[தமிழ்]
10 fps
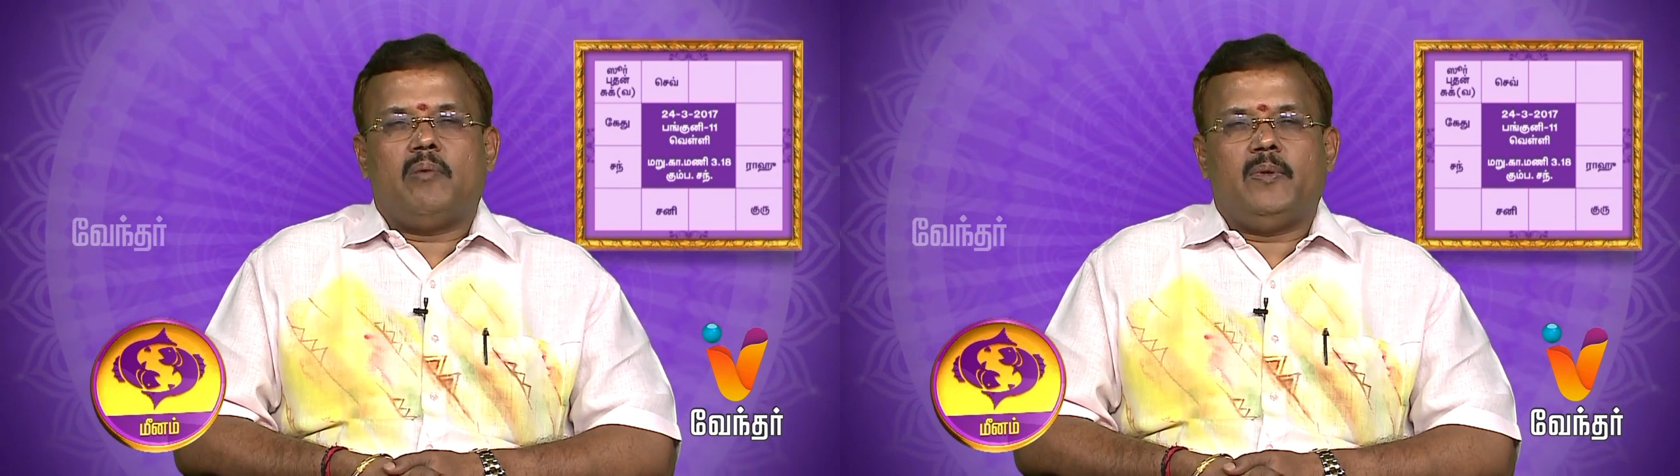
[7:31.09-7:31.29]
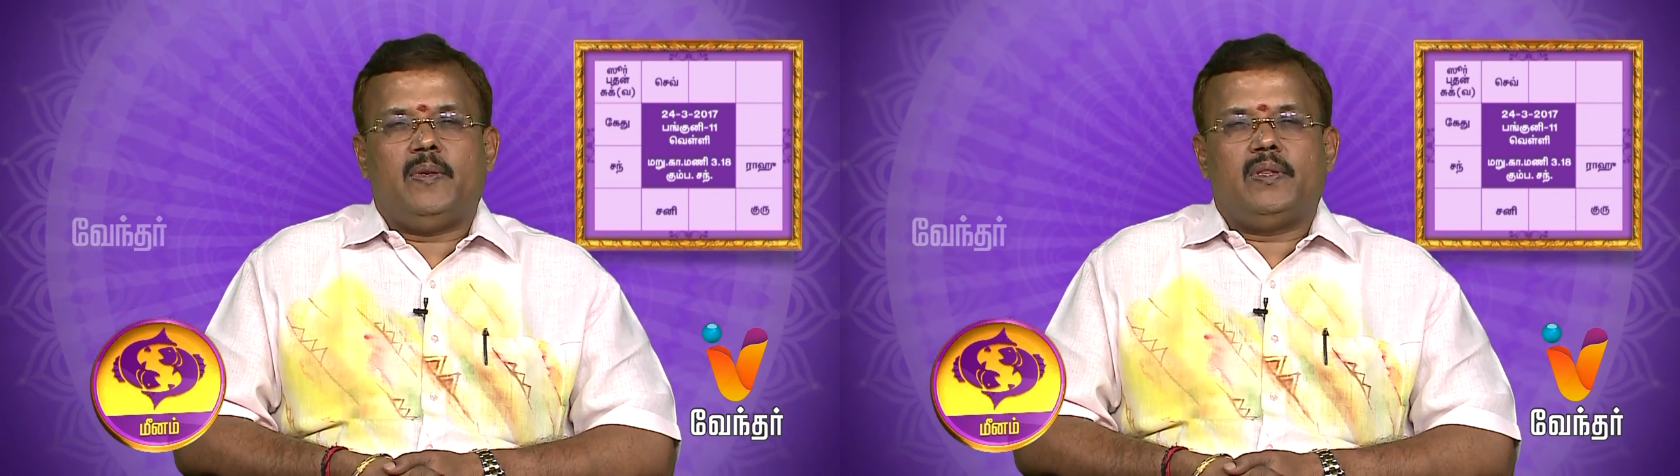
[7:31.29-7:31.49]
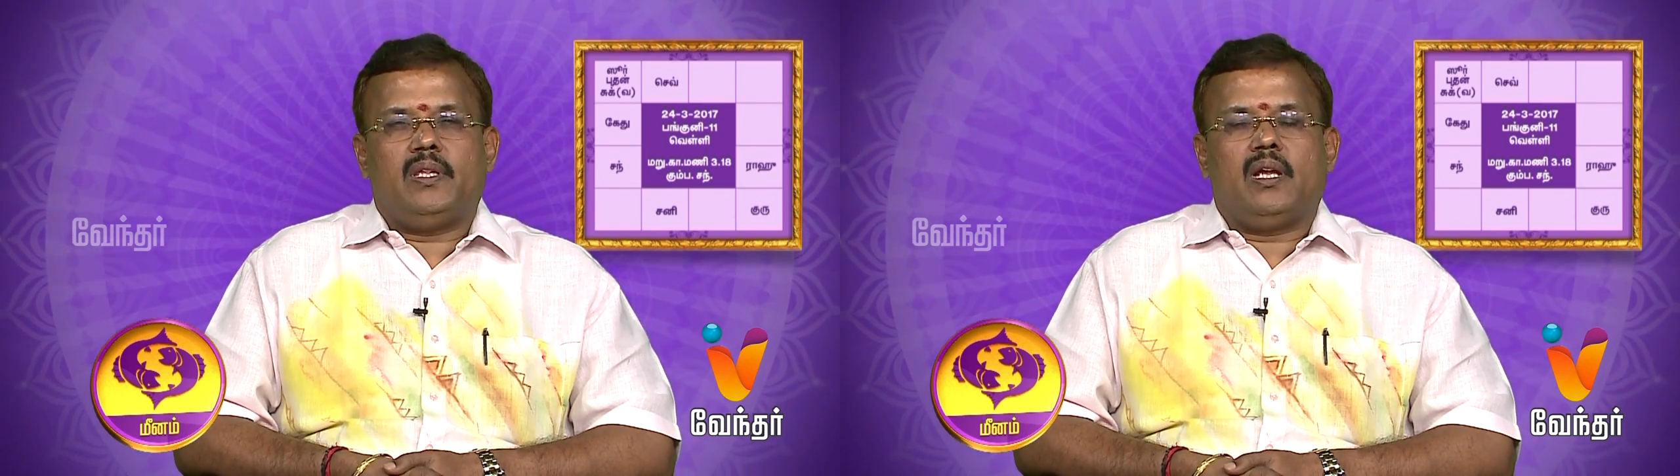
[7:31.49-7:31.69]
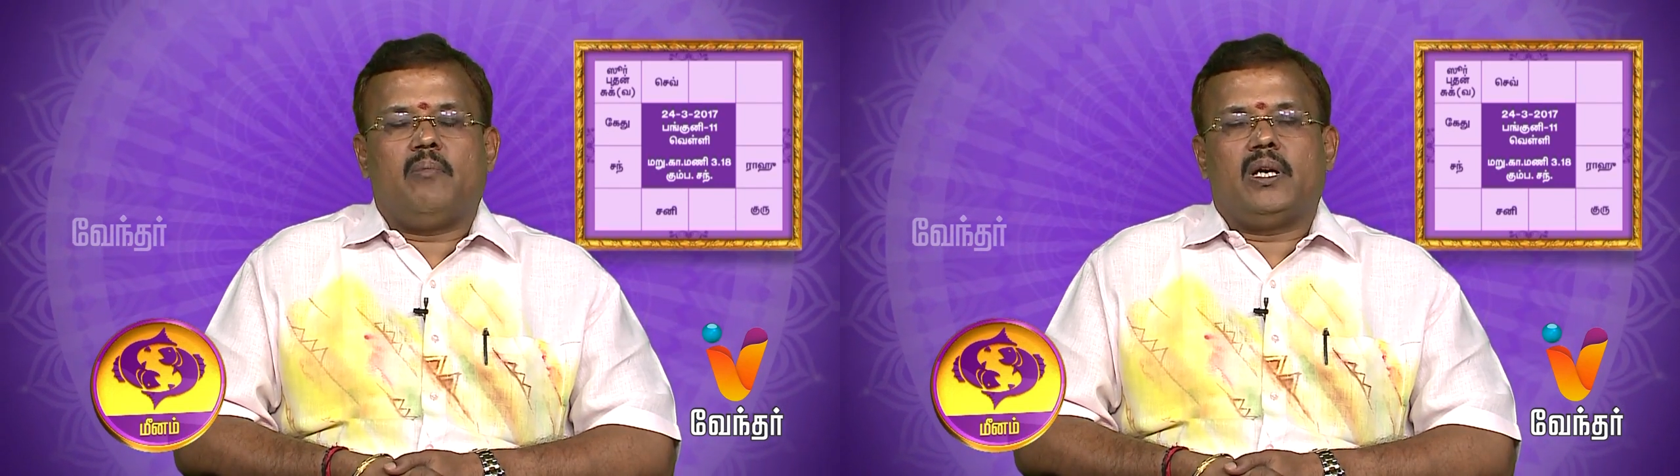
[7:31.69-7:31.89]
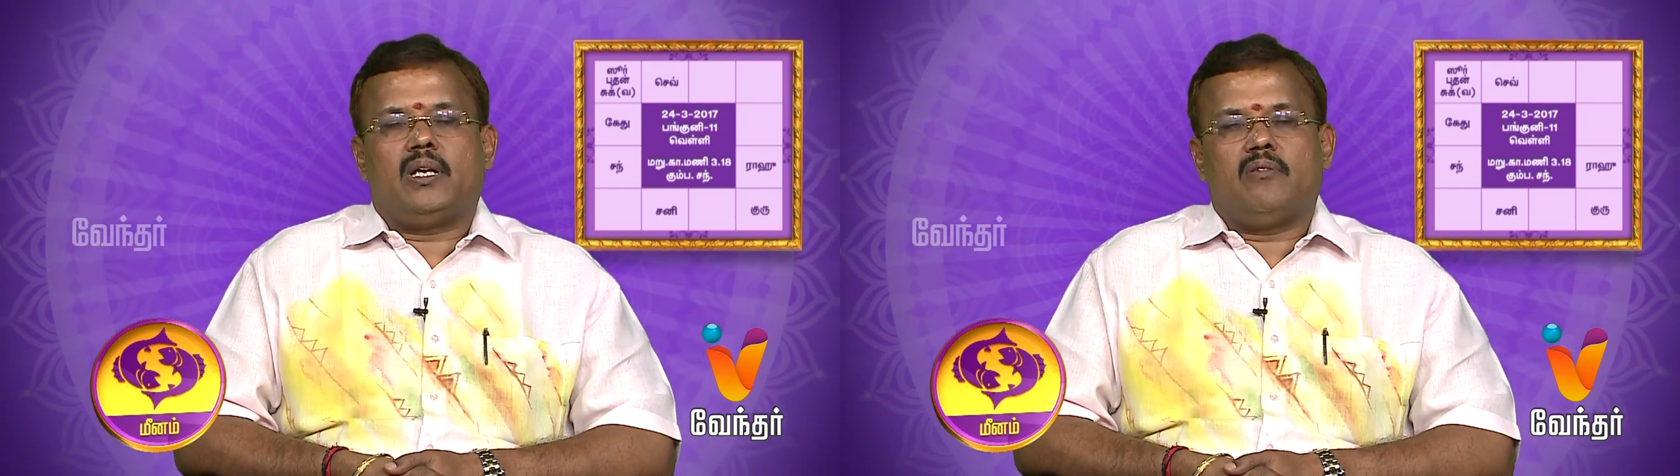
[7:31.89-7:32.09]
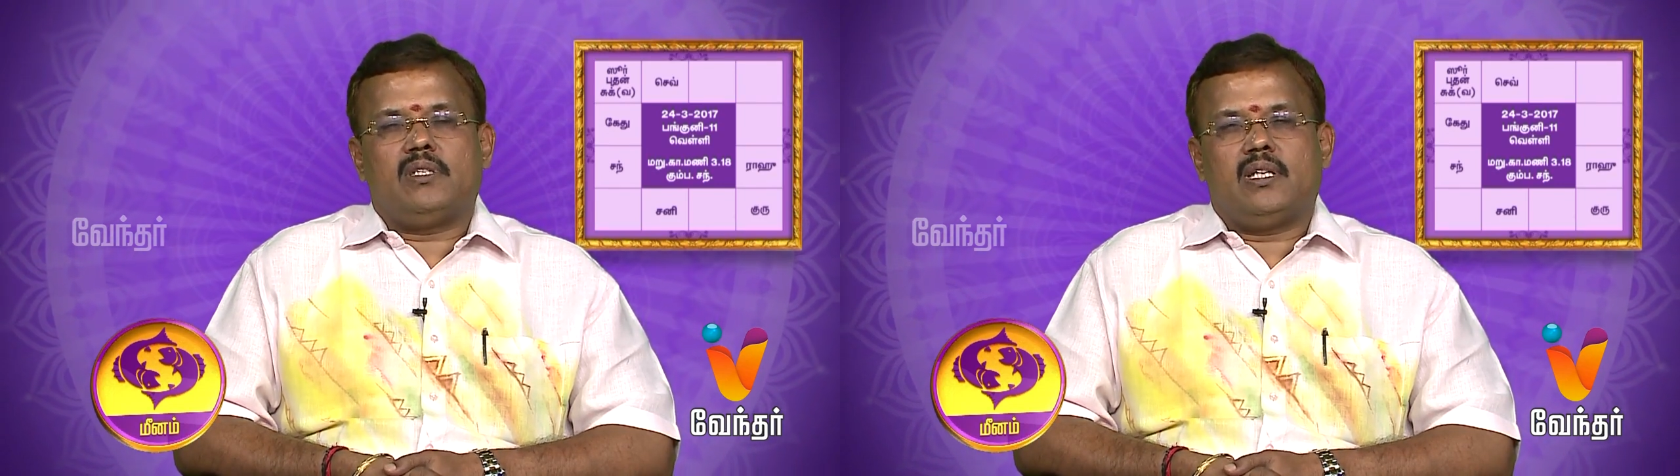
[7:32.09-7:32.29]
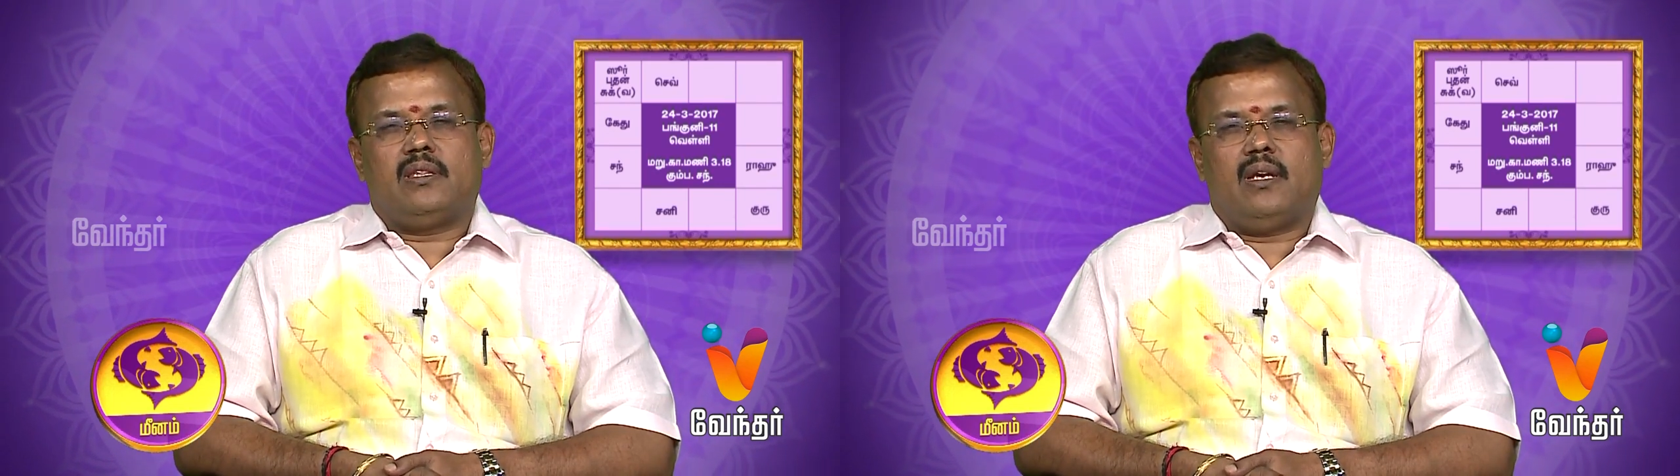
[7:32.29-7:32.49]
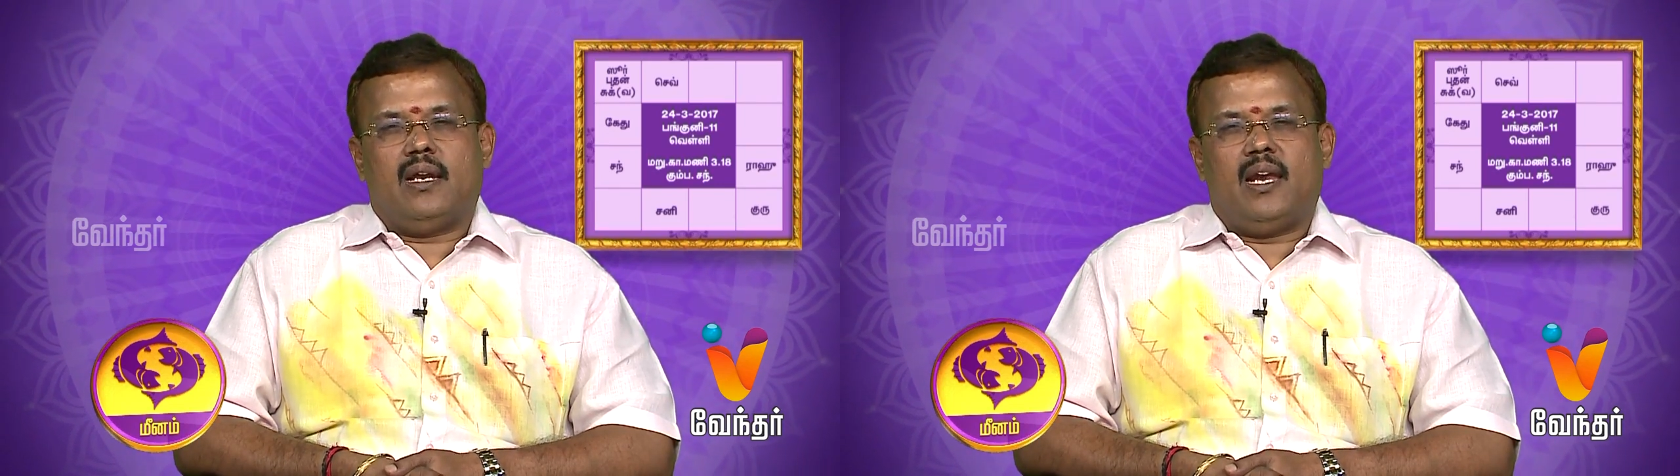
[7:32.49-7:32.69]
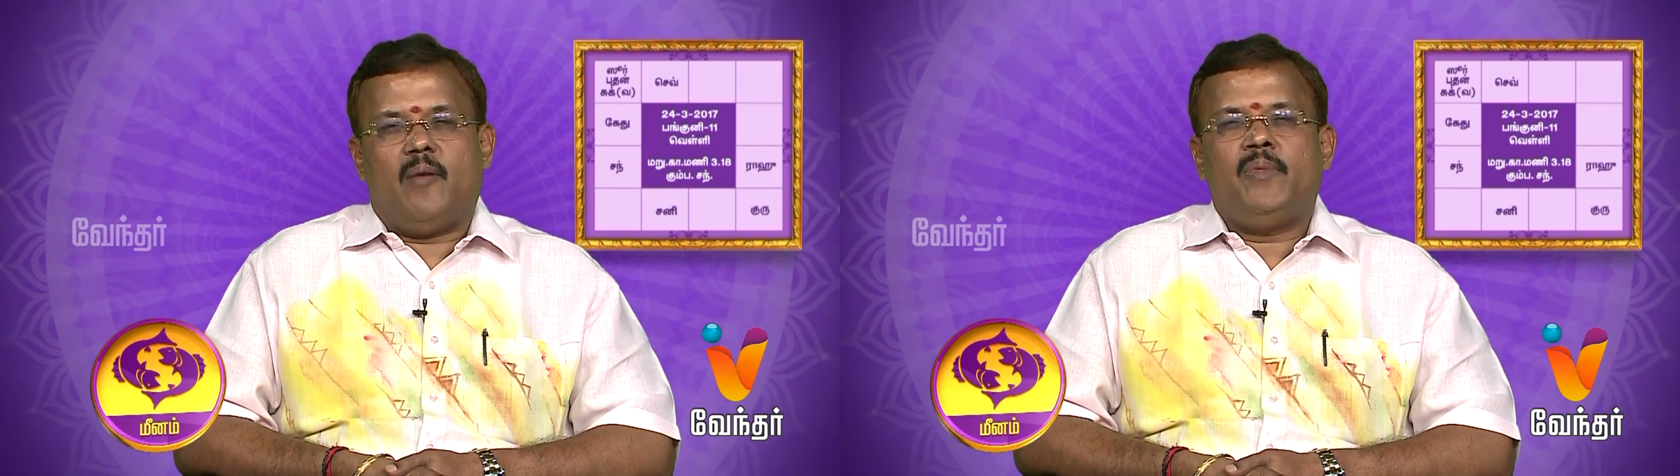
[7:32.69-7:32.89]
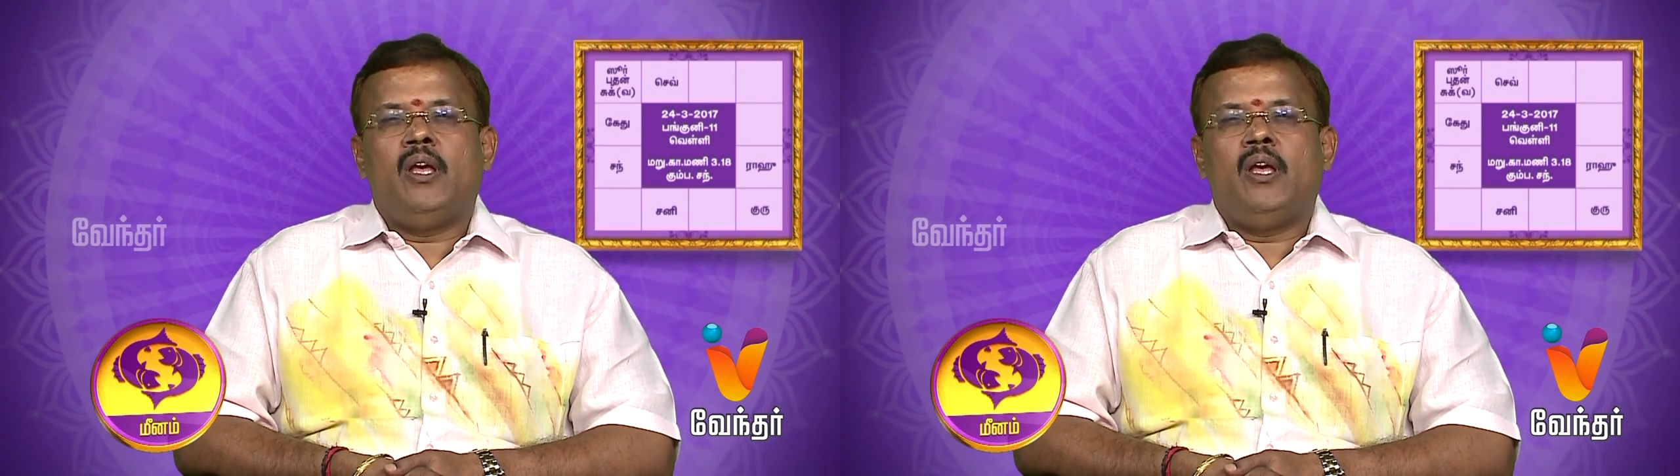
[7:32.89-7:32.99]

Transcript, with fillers: அபிவிருத்திகள் மற்ற விஷயத்திலெல்லாம்